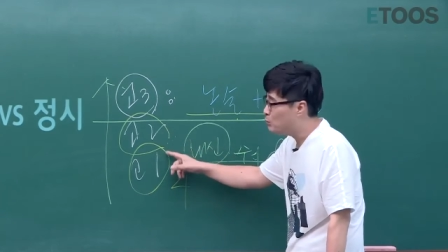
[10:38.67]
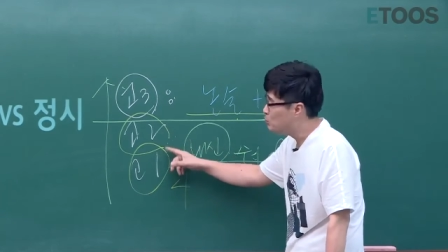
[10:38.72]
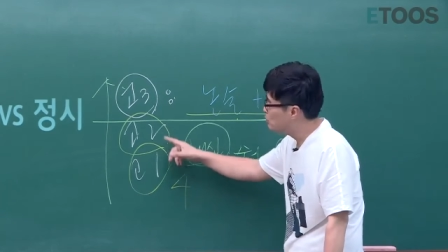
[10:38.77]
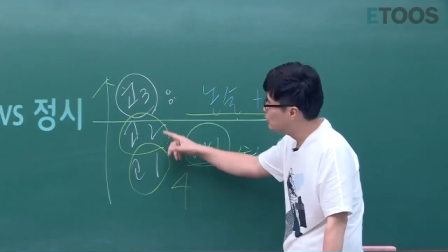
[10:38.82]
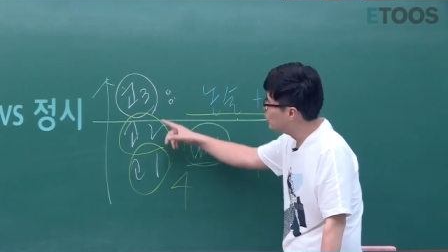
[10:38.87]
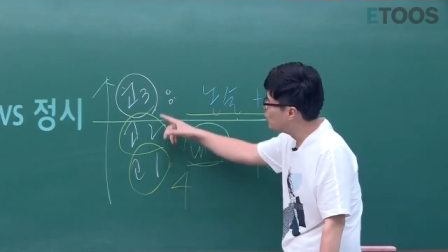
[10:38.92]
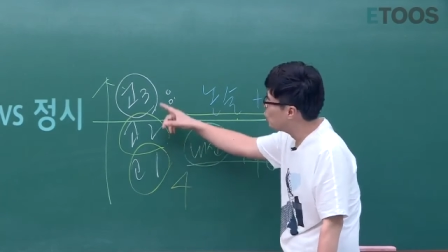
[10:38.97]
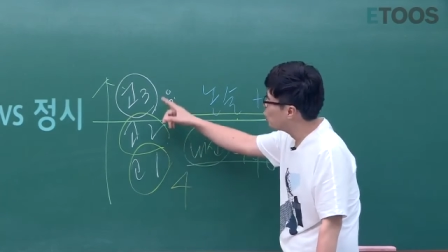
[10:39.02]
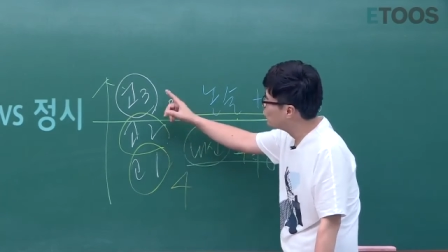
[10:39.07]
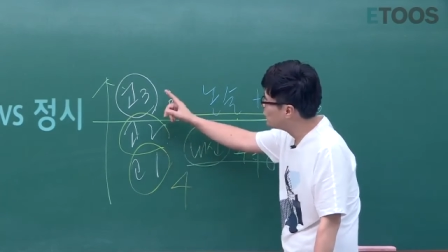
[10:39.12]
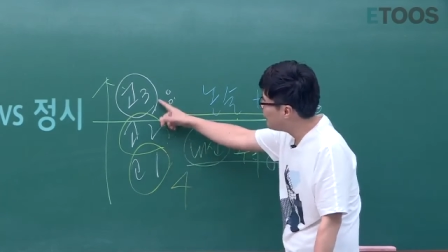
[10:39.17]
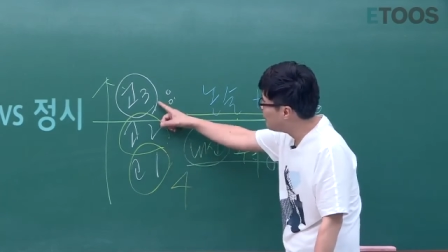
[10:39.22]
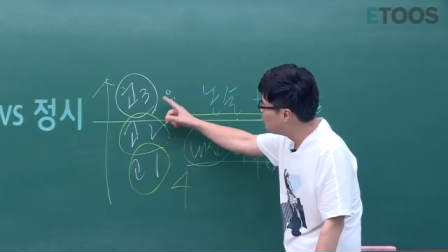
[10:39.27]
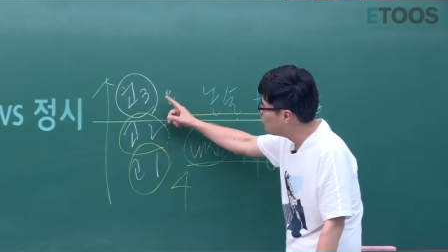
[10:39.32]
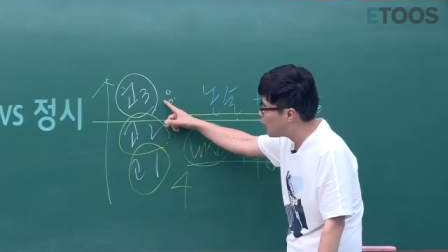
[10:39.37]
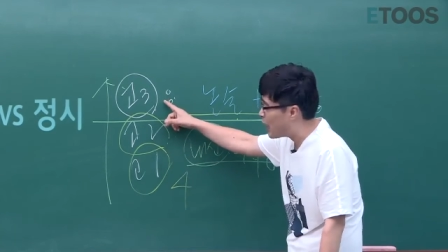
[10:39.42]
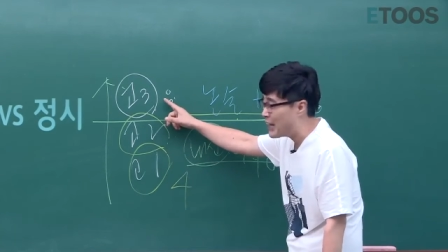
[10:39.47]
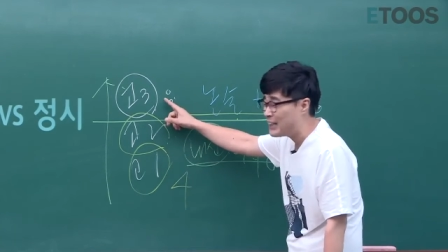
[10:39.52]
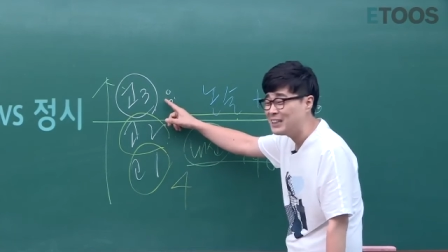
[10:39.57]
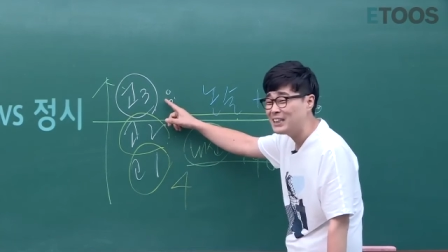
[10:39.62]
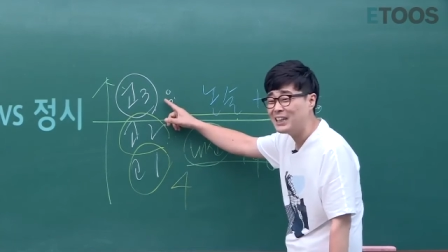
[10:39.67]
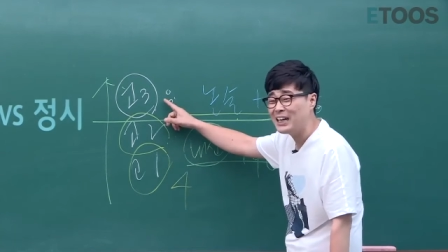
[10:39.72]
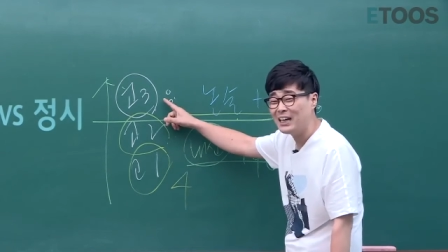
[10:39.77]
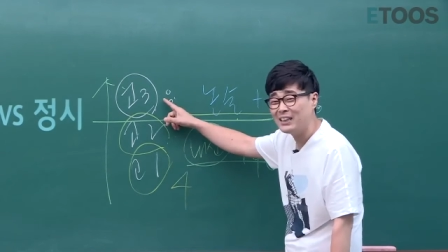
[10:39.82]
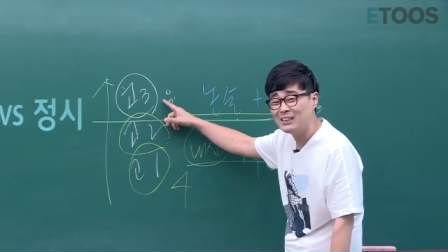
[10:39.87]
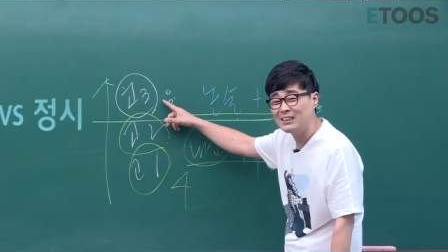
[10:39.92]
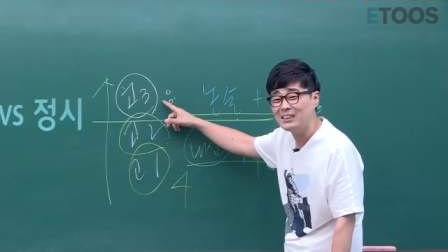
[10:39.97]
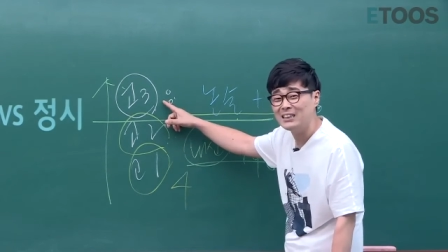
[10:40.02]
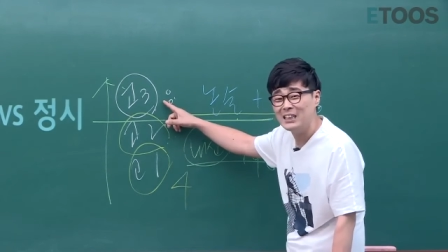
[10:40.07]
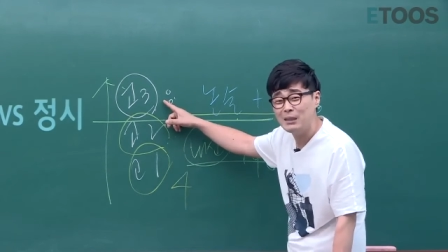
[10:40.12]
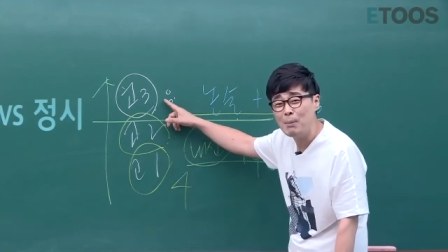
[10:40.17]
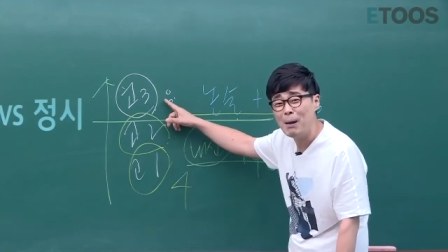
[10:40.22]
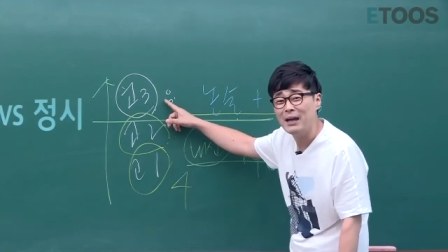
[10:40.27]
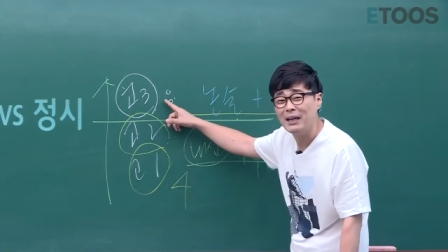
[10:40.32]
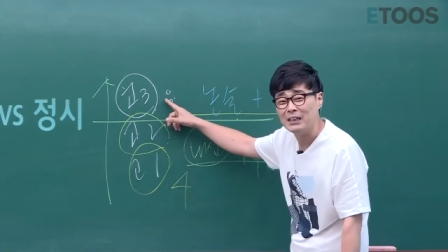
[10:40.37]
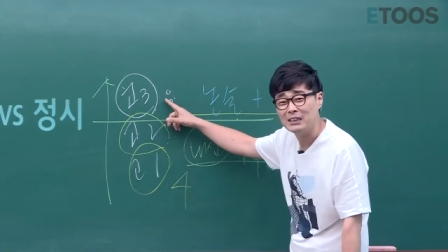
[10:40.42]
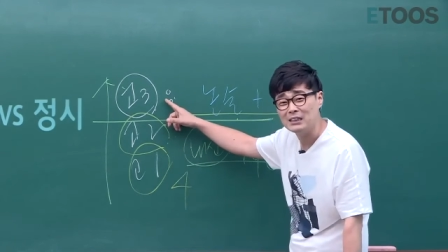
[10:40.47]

물론 고3도 아직까지는 희망이